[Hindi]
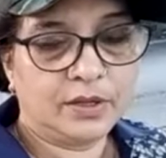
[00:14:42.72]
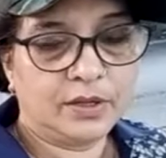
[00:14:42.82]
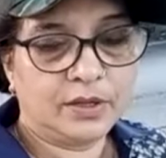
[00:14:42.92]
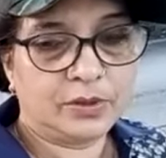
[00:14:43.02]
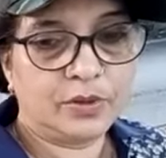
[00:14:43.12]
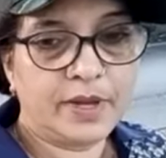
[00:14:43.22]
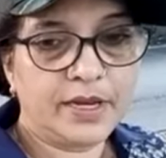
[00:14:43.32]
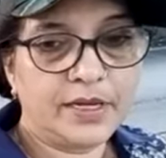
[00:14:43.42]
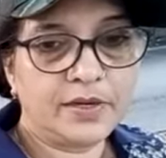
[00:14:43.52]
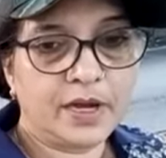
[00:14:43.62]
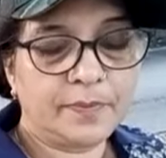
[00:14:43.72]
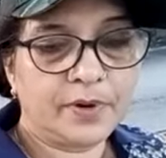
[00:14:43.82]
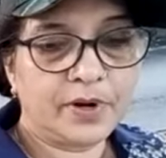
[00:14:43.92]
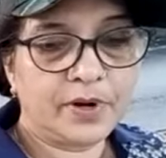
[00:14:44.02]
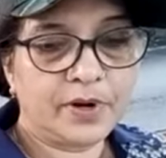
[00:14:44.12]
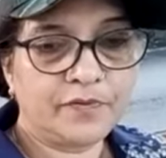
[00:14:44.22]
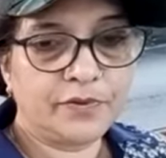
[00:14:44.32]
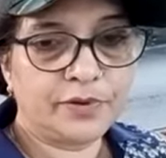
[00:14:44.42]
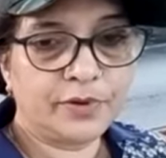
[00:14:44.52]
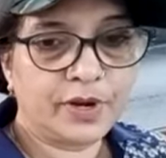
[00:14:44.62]
तो मैंने अपना फ़ोन
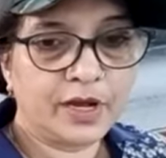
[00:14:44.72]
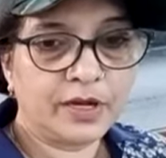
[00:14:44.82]
खोला